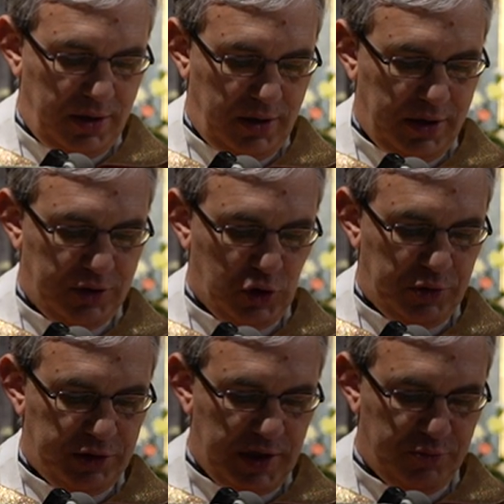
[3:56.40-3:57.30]
Raz
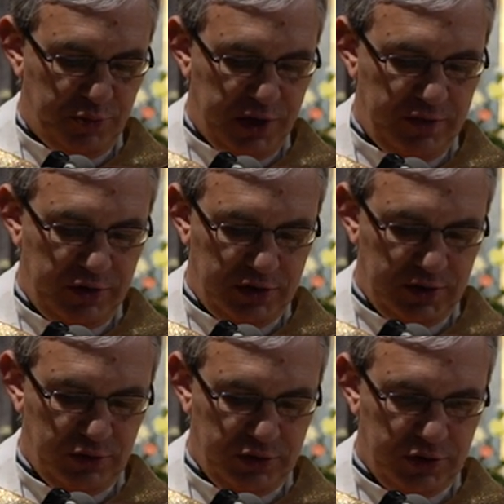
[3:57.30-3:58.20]
obiecałem poprawę i
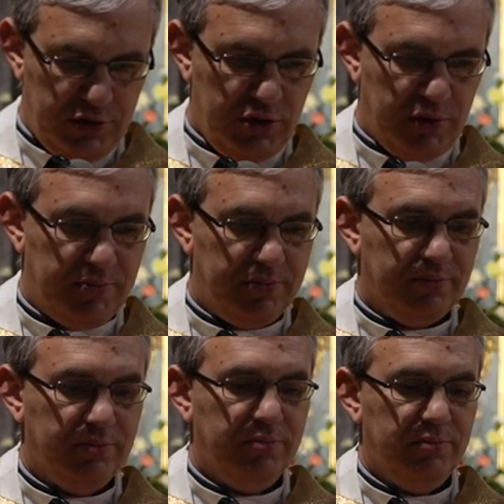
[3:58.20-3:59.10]
znowu zgrzeszyłem.
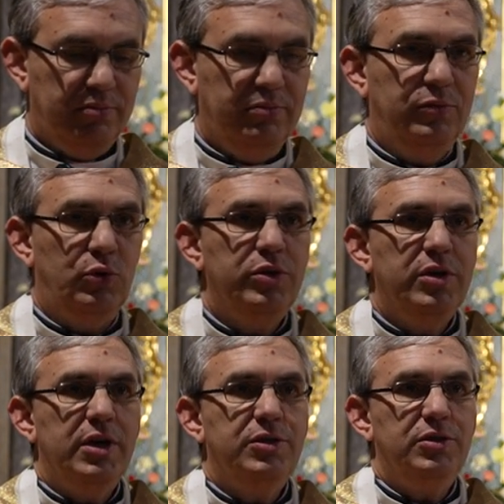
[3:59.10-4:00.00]

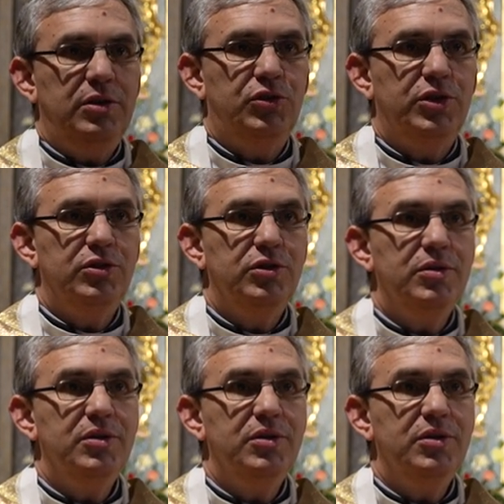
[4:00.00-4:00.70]
Drugi raz i trzeci